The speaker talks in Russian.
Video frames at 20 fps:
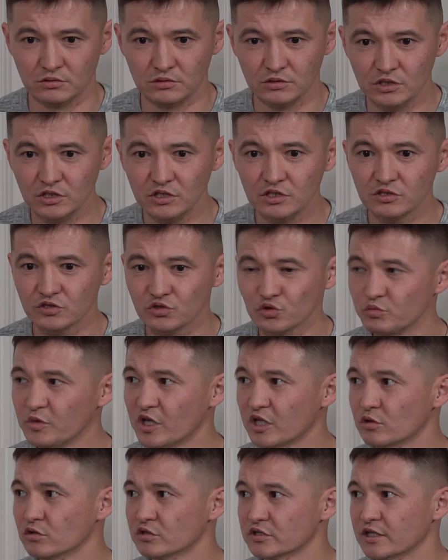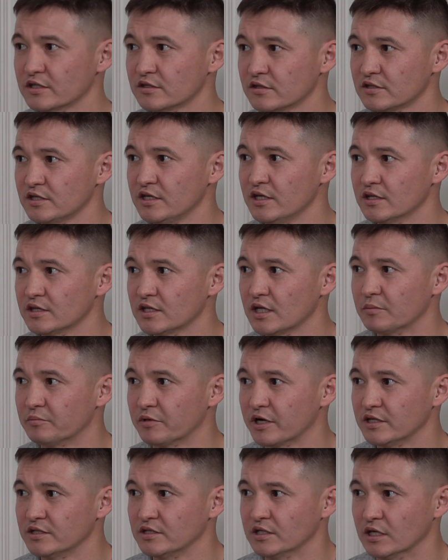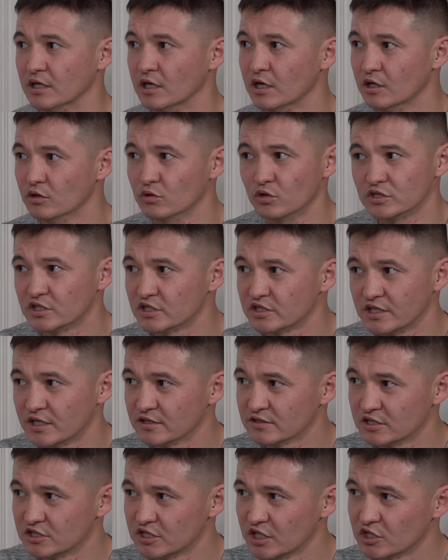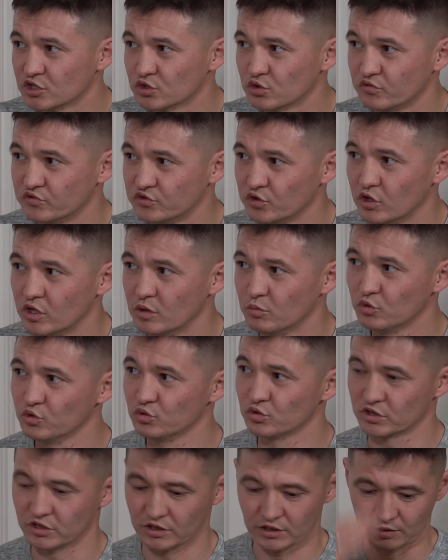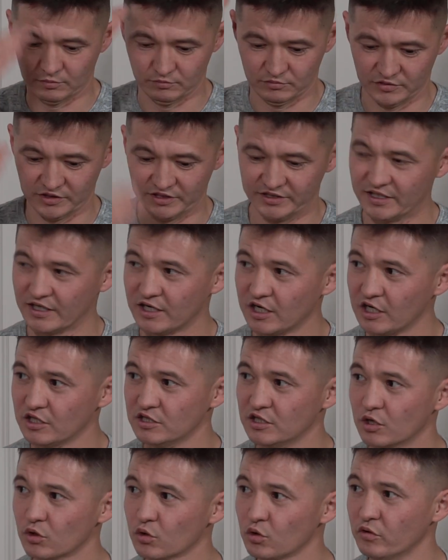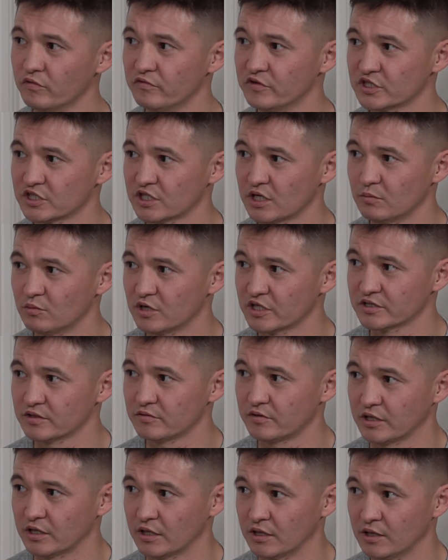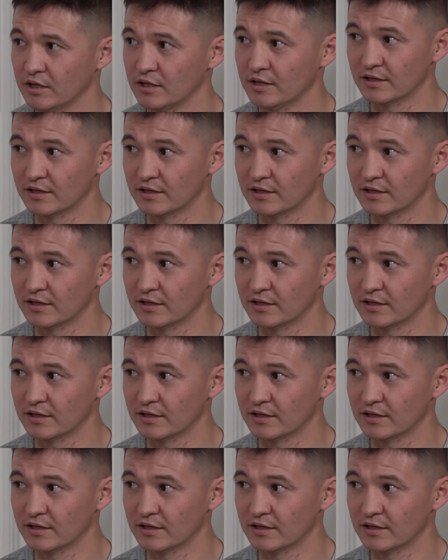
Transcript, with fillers: не сумел он этот ЕНТ пройти. Но это же не означает, что все, ему нужно там закрыть дорогу в высшее образование.